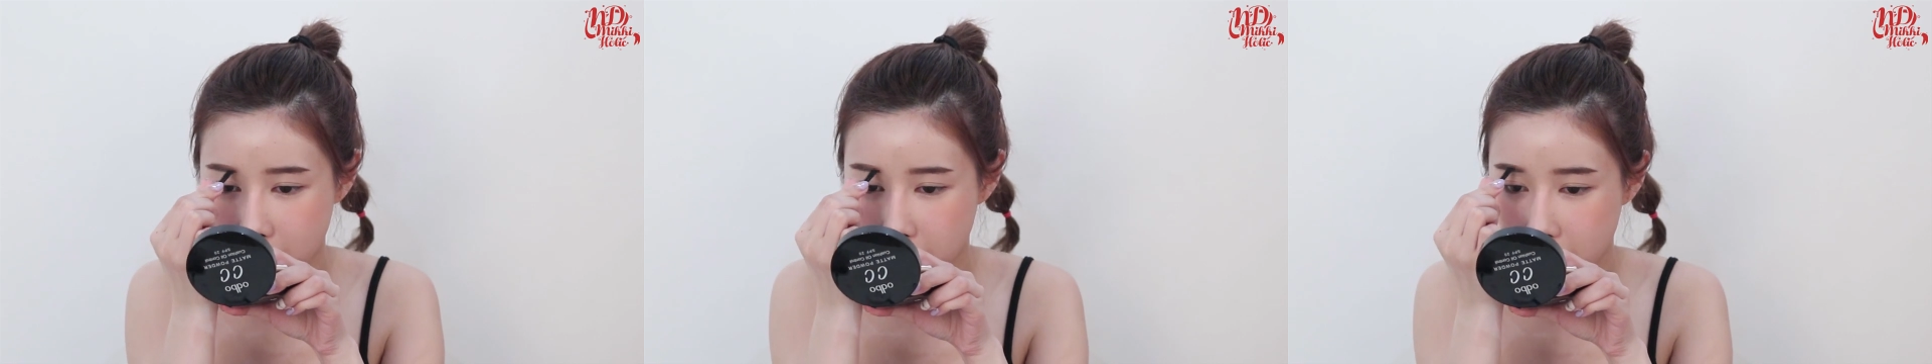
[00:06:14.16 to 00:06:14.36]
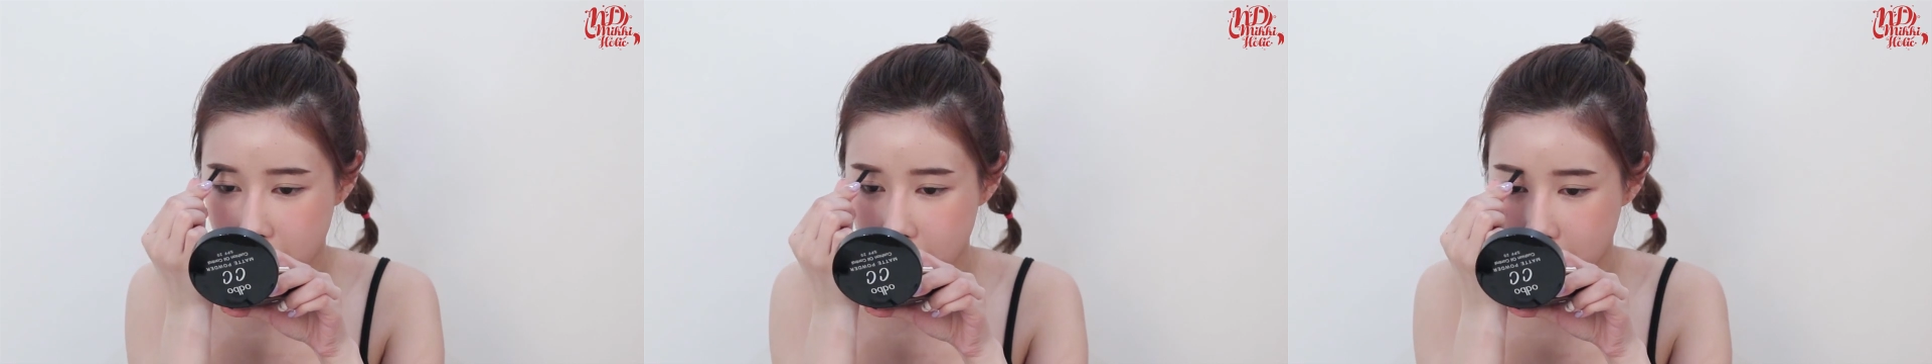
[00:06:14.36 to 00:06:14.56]

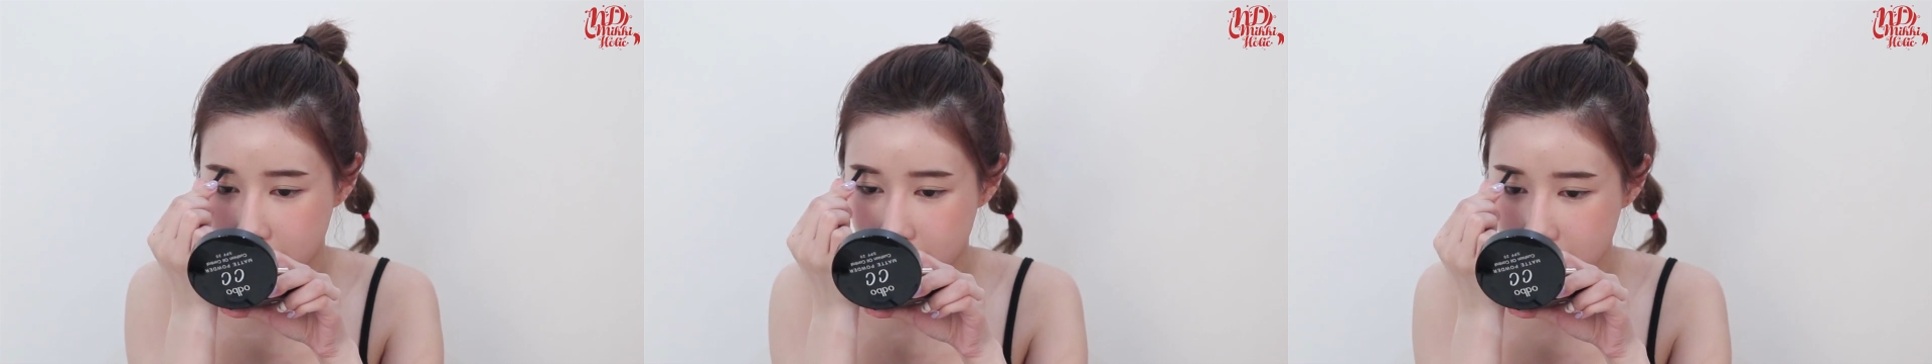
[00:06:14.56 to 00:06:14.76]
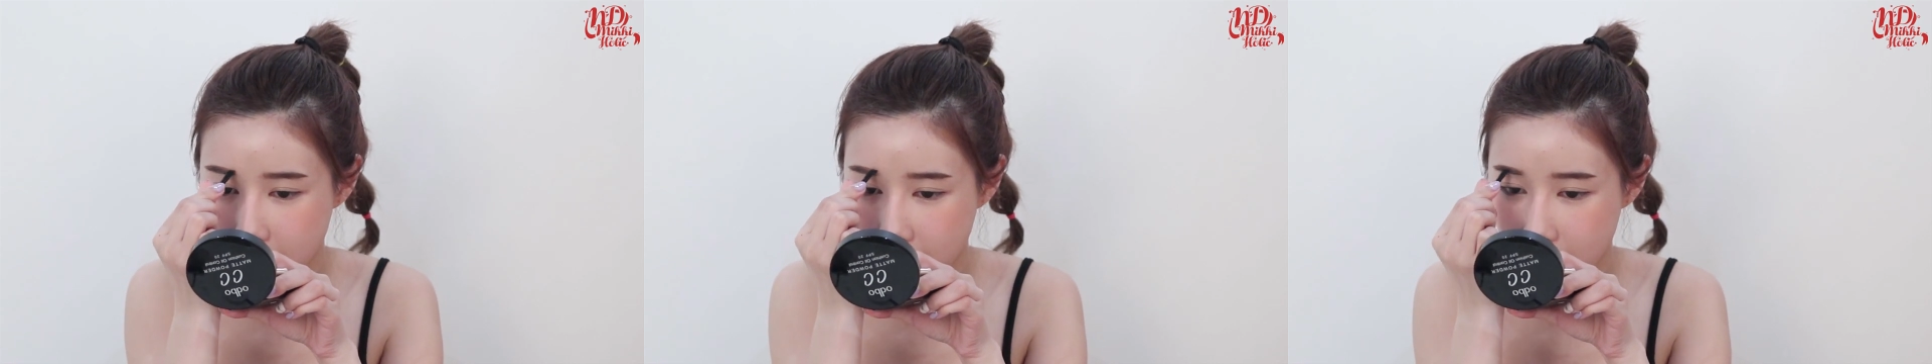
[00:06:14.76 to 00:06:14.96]
เป็นธรร
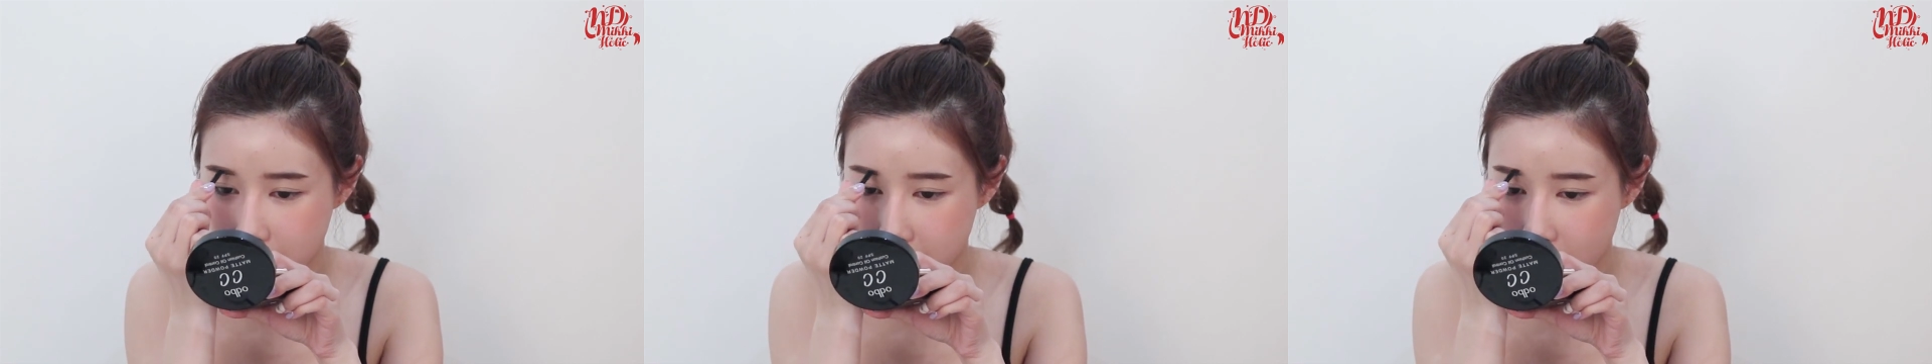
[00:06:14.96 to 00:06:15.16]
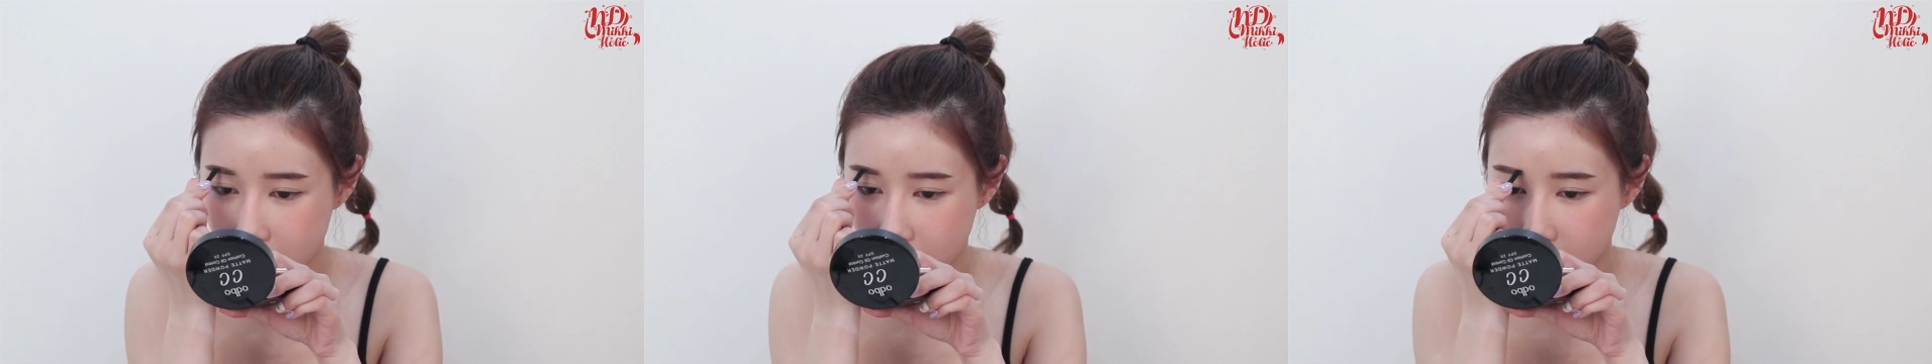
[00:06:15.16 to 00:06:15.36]
มชาติ
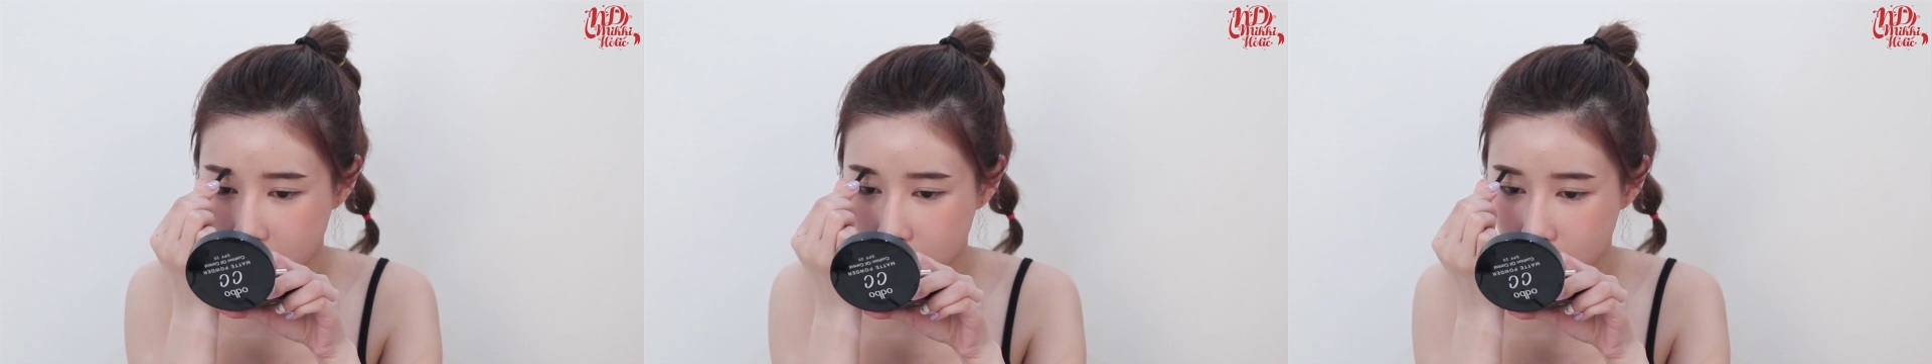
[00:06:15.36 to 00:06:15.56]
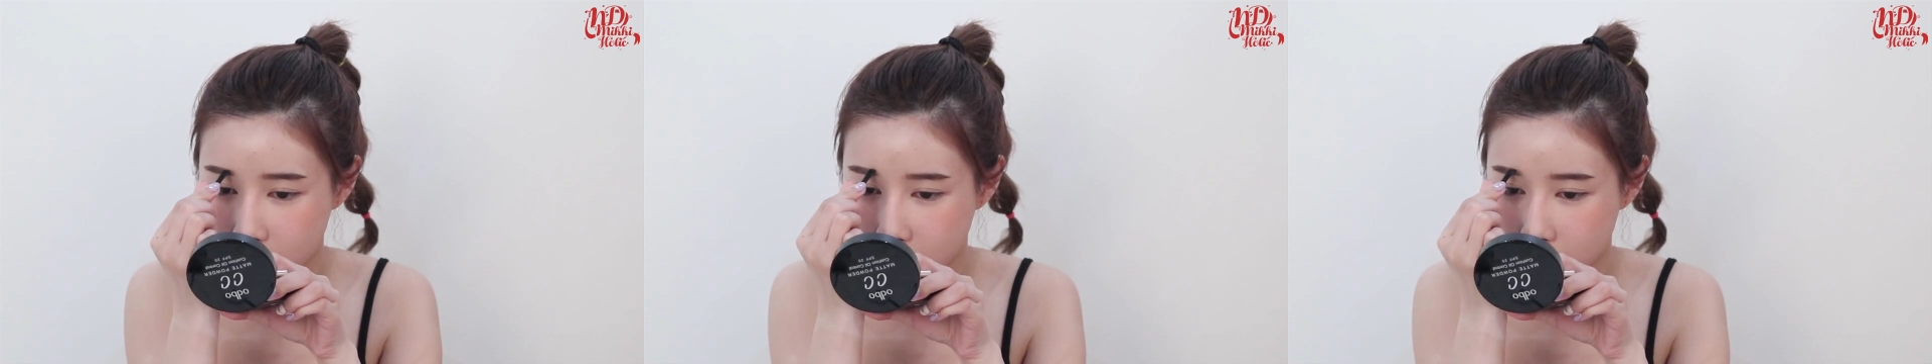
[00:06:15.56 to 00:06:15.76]
มากยิ่ง
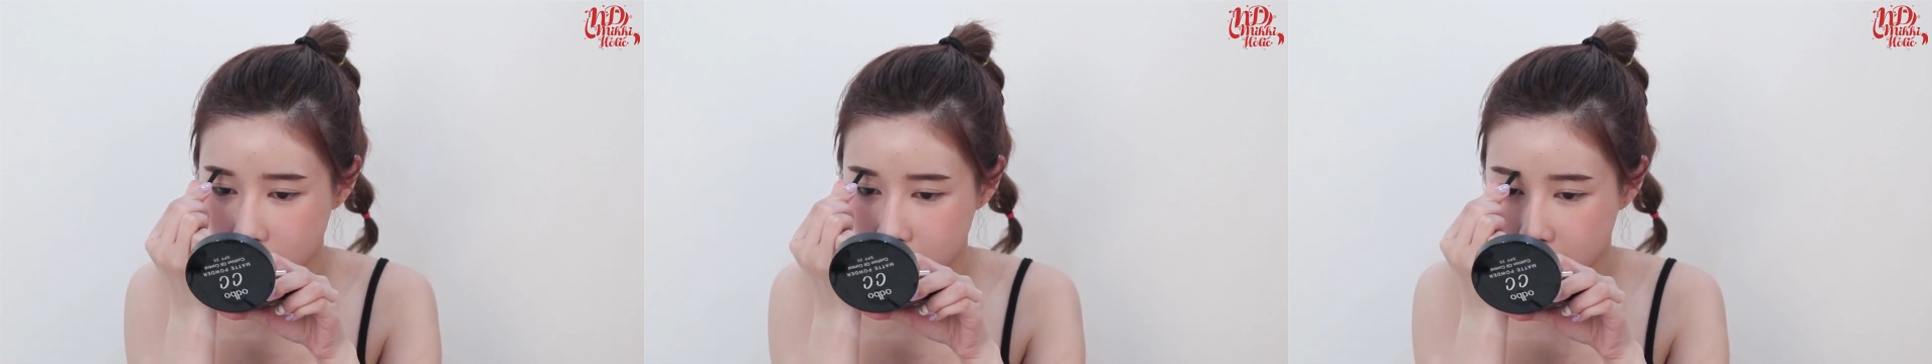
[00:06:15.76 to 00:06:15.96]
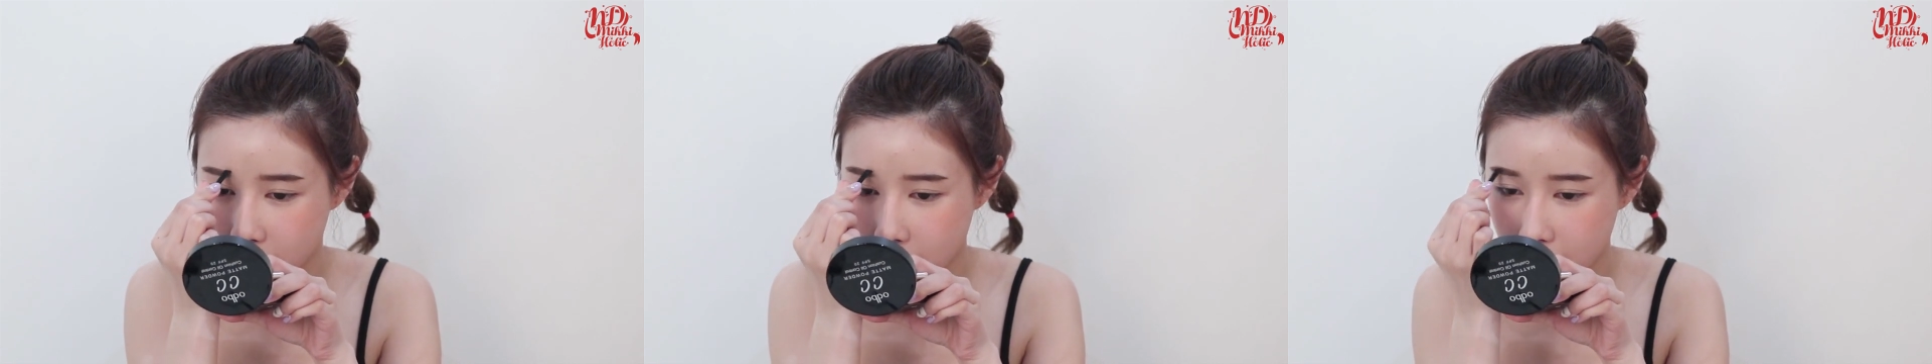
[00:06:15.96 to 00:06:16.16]
ขึ้น